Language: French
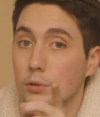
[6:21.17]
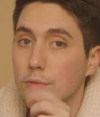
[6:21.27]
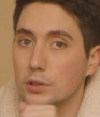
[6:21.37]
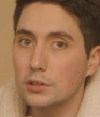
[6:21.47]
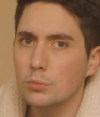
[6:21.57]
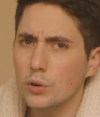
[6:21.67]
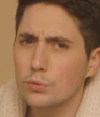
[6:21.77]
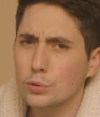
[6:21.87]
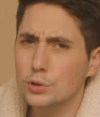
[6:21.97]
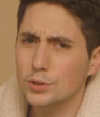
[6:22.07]
effectivement il
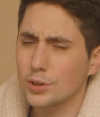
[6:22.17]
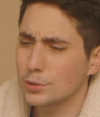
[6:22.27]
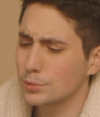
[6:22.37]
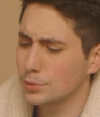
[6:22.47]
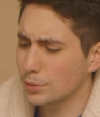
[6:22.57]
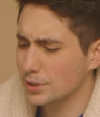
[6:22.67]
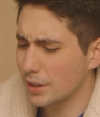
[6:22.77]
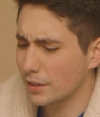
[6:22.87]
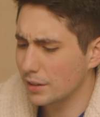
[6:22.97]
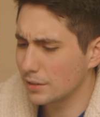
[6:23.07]
faut que j'en sorte une sur
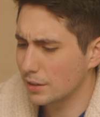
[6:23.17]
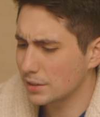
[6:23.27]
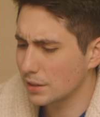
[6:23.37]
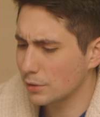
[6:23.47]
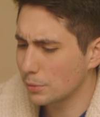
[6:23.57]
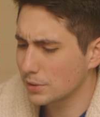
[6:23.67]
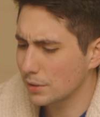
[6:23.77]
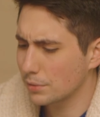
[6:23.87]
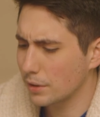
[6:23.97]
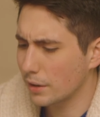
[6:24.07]
Stargate, là ça commence
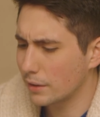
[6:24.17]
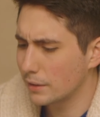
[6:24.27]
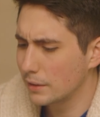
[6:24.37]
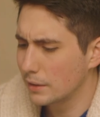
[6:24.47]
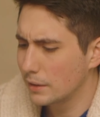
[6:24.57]
à faire. Hein.